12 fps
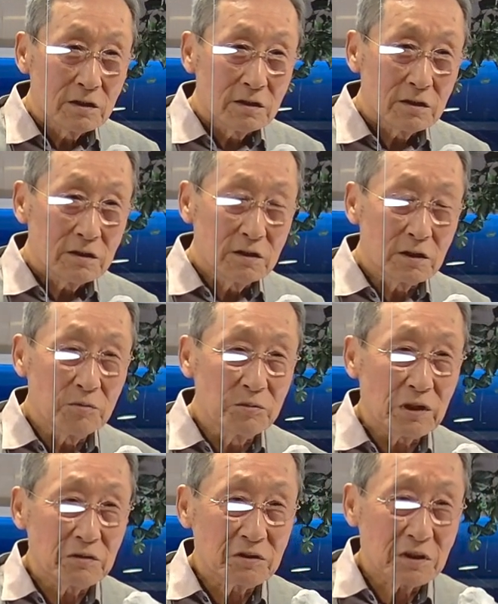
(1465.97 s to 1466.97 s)

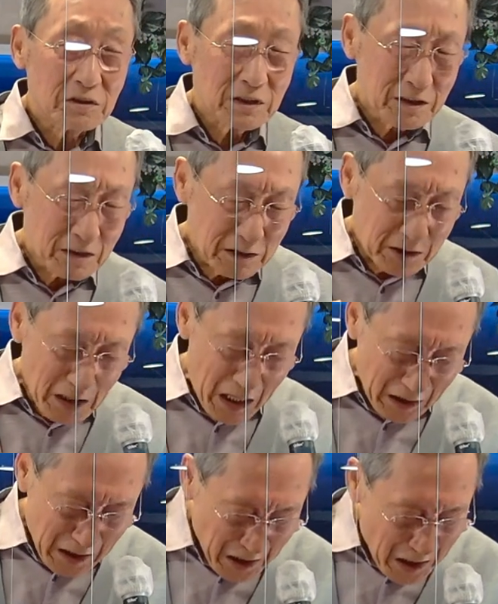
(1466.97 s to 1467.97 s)
이러면서 그, 그
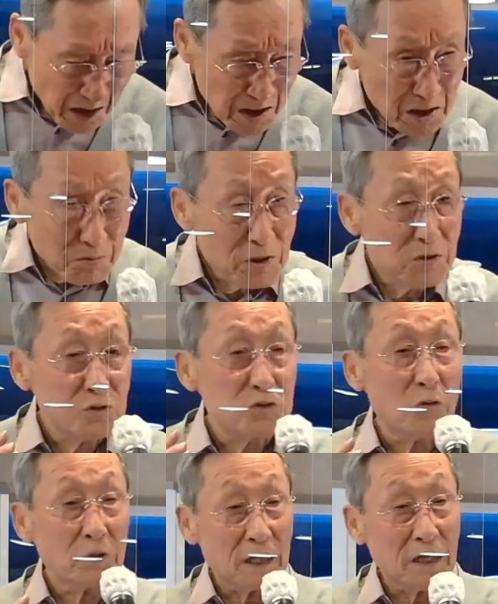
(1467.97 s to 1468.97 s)
하나님을
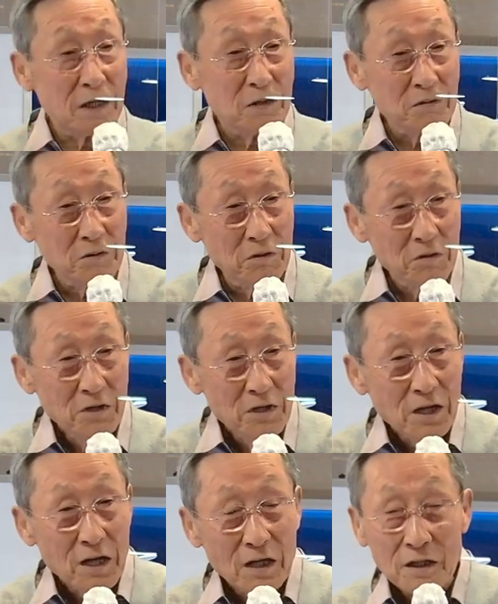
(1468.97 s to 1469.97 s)
소개하고
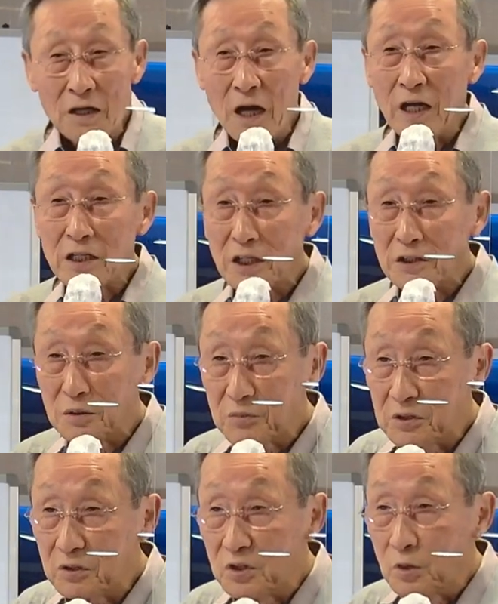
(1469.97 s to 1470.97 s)
그
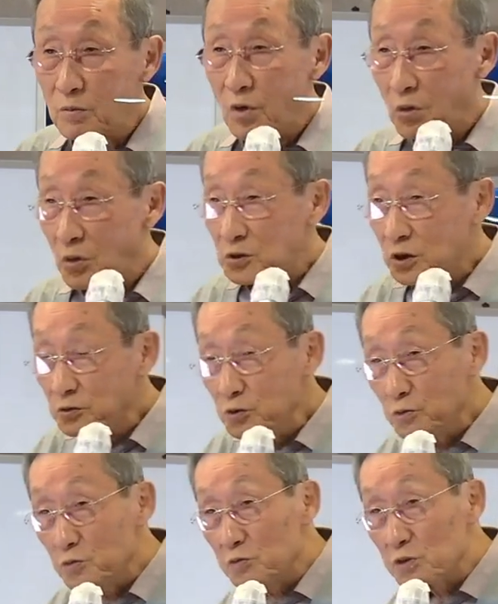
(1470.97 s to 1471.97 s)
하나님을 모든
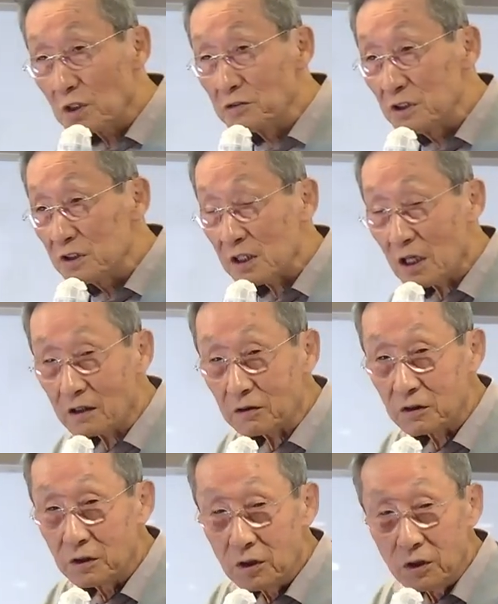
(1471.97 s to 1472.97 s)
유전자를
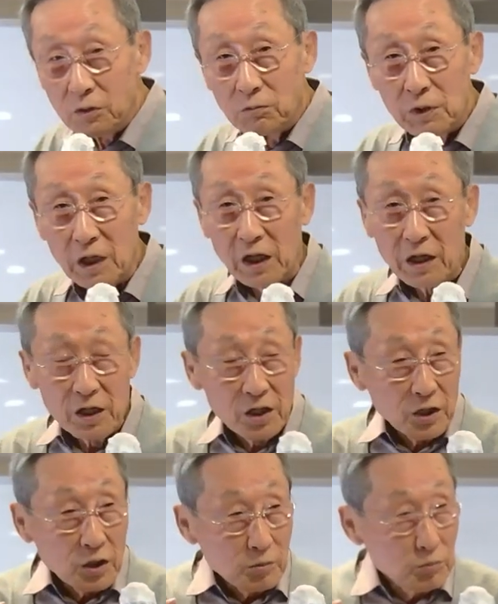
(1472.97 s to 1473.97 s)
왜
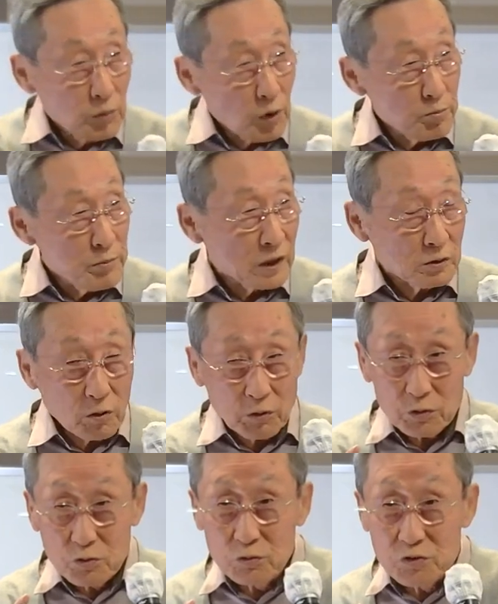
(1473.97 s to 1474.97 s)

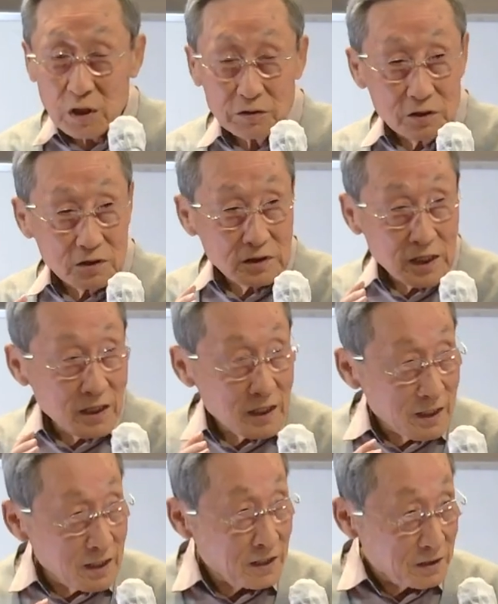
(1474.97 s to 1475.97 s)
몸매도
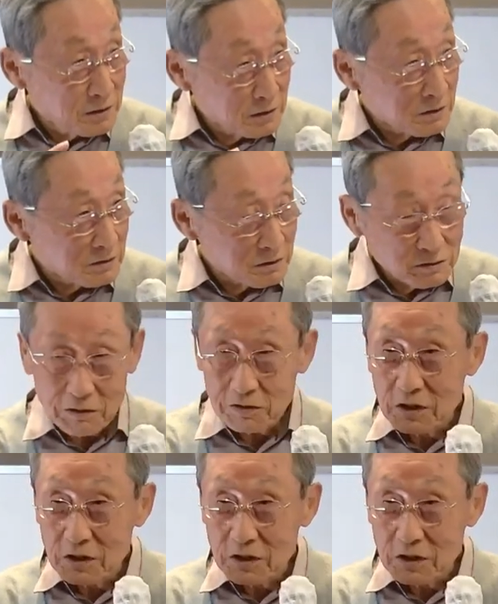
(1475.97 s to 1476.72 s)
유전자의 그그 어?